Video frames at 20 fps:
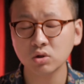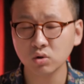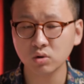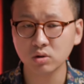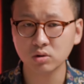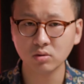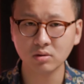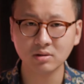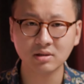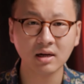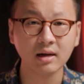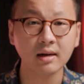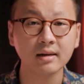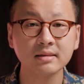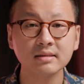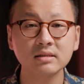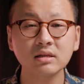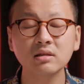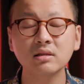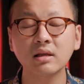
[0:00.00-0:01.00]
就以最
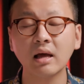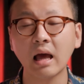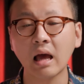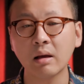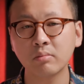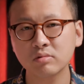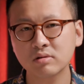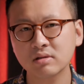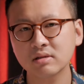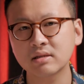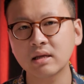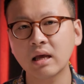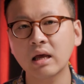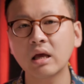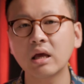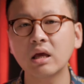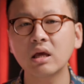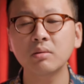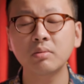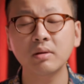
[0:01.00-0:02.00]
常见的 M43
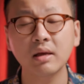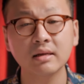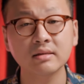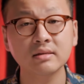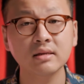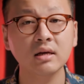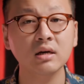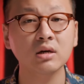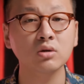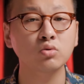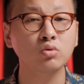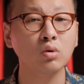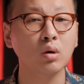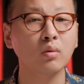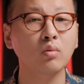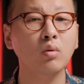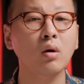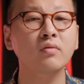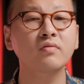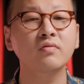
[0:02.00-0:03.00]
a p s a 和
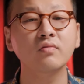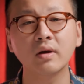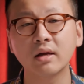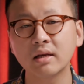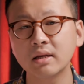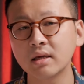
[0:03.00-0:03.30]
全画幅为